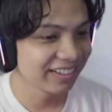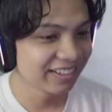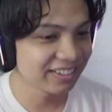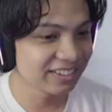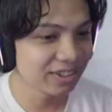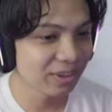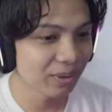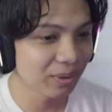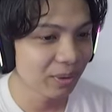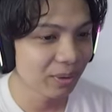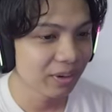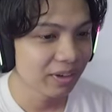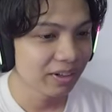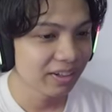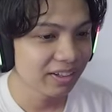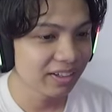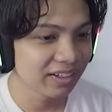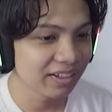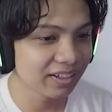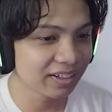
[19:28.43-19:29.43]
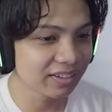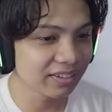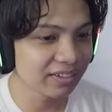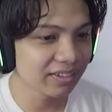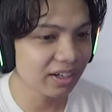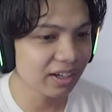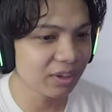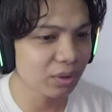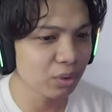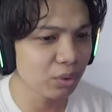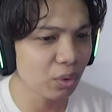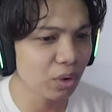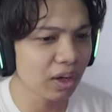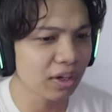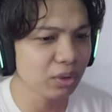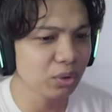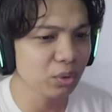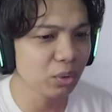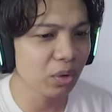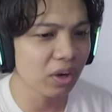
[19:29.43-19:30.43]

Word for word: Let's go. Waduh, waduh,